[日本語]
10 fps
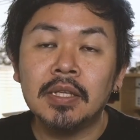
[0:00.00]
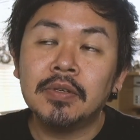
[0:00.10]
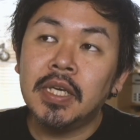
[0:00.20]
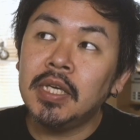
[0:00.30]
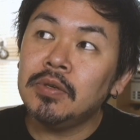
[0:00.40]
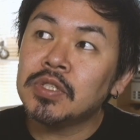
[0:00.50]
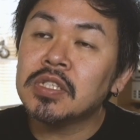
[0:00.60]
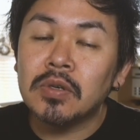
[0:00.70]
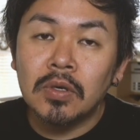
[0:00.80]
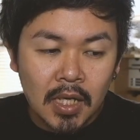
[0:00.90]
あの、栄養指
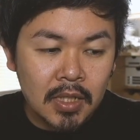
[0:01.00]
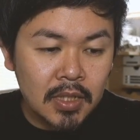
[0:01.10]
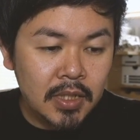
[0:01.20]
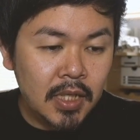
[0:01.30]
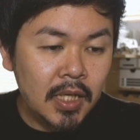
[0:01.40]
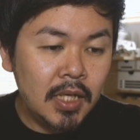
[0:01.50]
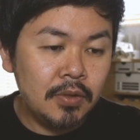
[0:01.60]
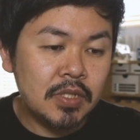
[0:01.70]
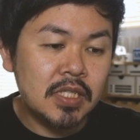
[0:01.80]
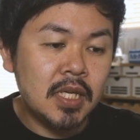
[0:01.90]
導、管理栄
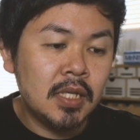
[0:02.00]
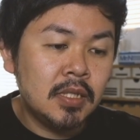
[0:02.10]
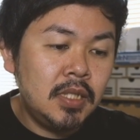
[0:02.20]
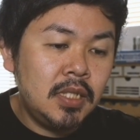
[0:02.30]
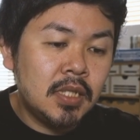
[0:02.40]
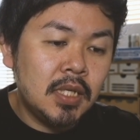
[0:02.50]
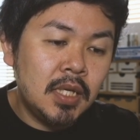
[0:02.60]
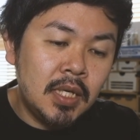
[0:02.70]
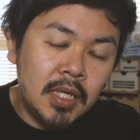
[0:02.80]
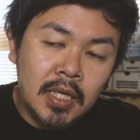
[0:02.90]
養士さんに、
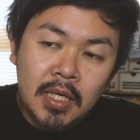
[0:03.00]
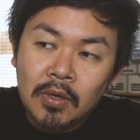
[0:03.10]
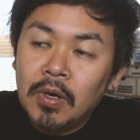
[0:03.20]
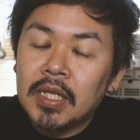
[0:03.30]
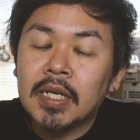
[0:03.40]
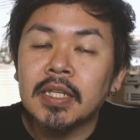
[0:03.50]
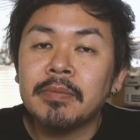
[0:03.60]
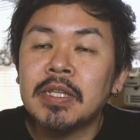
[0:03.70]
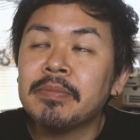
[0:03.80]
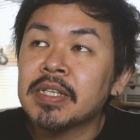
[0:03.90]
えー、ご飯何
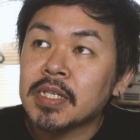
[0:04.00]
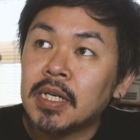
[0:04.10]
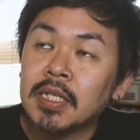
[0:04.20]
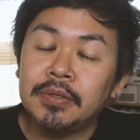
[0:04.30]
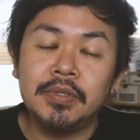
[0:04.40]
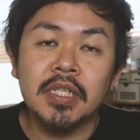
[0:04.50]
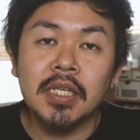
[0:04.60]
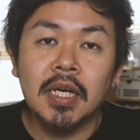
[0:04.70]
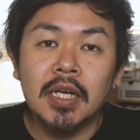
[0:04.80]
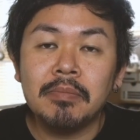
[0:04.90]
食べてますかっていうふうに
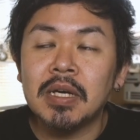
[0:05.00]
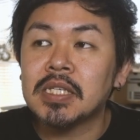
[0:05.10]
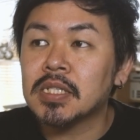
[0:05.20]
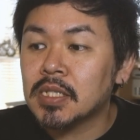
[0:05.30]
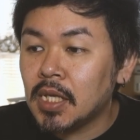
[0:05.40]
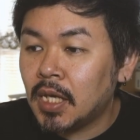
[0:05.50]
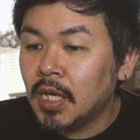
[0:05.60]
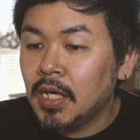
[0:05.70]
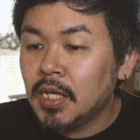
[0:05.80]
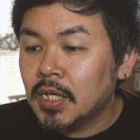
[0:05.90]
聞かれまし
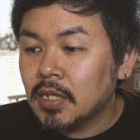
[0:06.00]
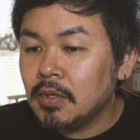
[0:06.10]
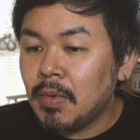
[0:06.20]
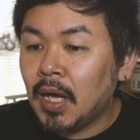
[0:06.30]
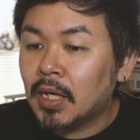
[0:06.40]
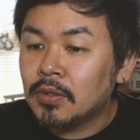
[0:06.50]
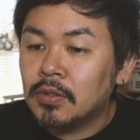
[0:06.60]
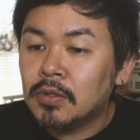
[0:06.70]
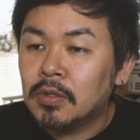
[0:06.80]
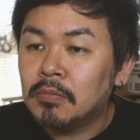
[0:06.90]
て、で、まあ、あ
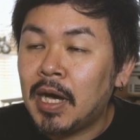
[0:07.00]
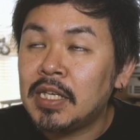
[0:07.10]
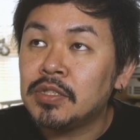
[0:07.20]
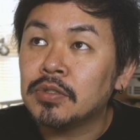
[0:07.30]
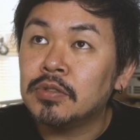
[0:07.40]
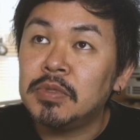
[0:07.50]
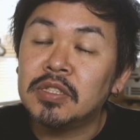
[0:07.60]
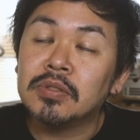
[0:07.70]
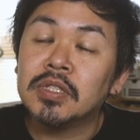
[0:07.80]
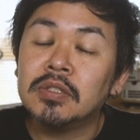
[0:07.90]
の、毎食味
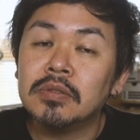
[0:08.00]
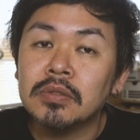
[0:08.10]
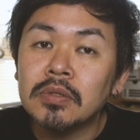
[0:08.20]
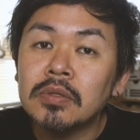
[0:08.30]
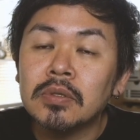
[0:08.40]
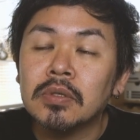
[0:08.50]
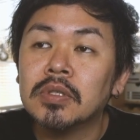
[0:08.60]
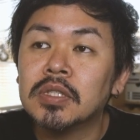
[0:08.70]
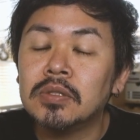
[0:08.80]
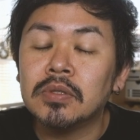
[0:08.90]
噌汁と
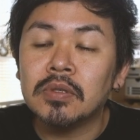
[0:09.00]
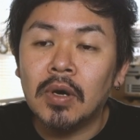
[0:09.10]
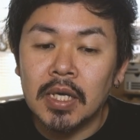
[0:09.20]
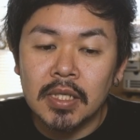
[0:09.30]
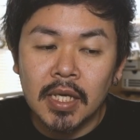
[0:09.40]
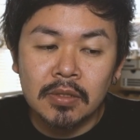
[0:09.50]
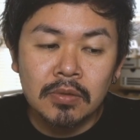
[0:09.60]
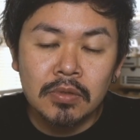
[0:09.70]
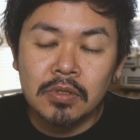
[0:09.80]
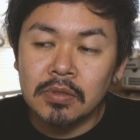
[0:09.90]
白いご飯
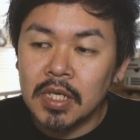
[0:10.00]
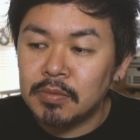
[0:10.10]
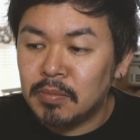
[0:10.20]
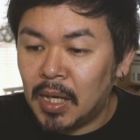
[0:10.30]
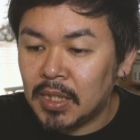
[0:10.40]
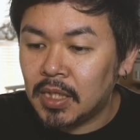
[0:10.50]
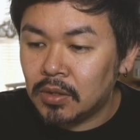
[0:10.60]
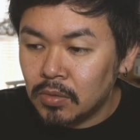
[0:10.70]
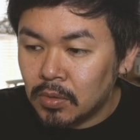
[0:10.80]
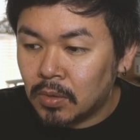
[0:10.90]
150g まで
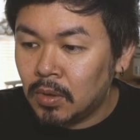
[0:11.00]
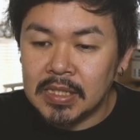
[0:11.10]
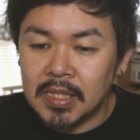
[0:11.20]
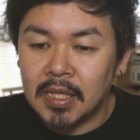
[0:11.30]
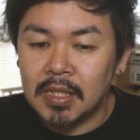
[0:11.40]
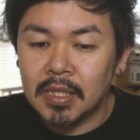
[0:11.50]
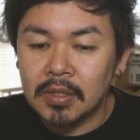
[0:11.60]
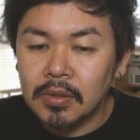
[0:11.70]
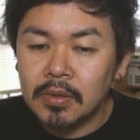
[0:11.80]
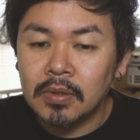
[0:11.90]
と、サラダ
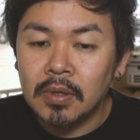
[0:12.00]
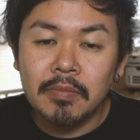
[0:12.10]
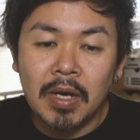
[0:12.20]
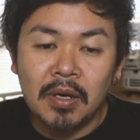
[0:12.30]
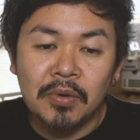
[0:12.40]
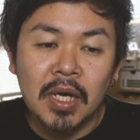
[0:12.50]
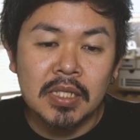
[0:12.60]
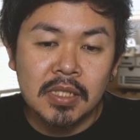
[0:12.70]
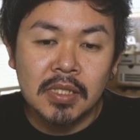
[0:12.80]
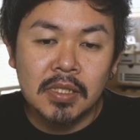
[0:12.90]
と、で、まあ、お
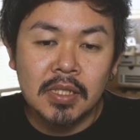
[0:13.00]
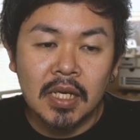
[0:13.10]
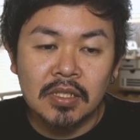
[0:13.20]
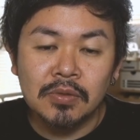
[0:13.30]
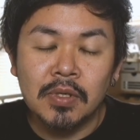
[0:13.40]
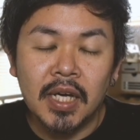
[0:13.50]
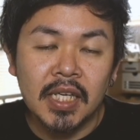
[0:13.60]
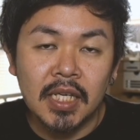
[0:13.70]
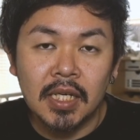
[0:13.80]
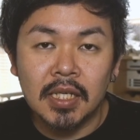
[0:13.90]
かず、なんか生姜
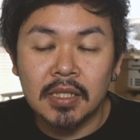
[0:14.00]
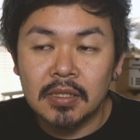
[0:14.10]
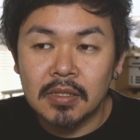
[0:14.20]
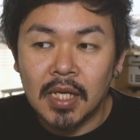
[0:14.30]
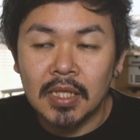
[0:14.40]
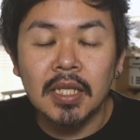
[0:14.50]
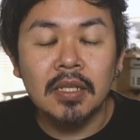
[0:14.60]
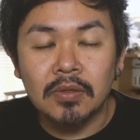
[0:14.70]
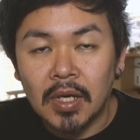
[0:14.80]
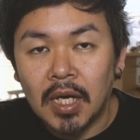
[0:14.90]
焼きがあっ
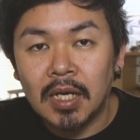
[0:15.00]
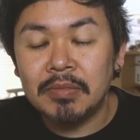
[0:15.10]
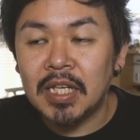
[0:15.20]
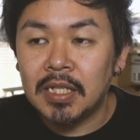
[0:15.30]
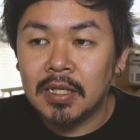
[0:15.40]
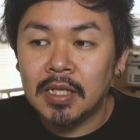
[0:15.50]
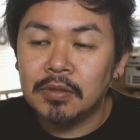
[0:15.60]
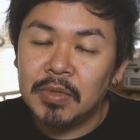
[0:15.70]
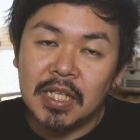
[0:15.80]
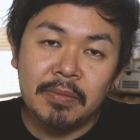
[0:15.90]
たりとか、みたいな、あ
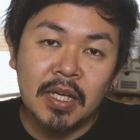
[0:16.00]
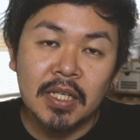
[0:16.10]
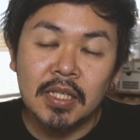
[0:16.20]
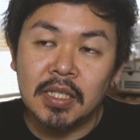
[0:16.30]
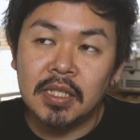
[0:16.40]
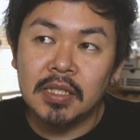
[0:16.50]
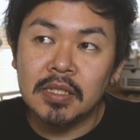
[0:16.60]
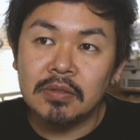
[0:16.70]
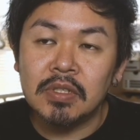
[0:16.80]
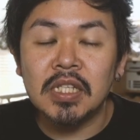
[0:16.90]
と目玉焼き、
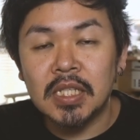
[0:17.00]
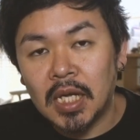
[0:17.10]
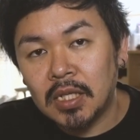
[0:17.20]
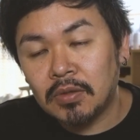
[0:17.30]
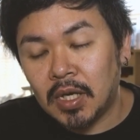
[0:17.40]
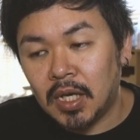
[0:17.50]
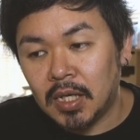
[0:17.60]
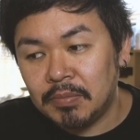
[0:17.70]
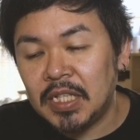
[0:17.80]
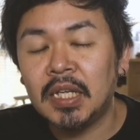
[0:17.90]
ウインナーと
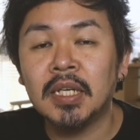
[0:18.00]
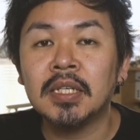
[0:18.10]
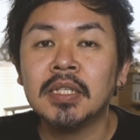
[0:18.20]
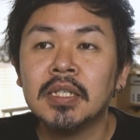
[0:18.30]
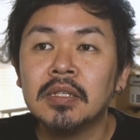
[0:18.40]
か、みたいな、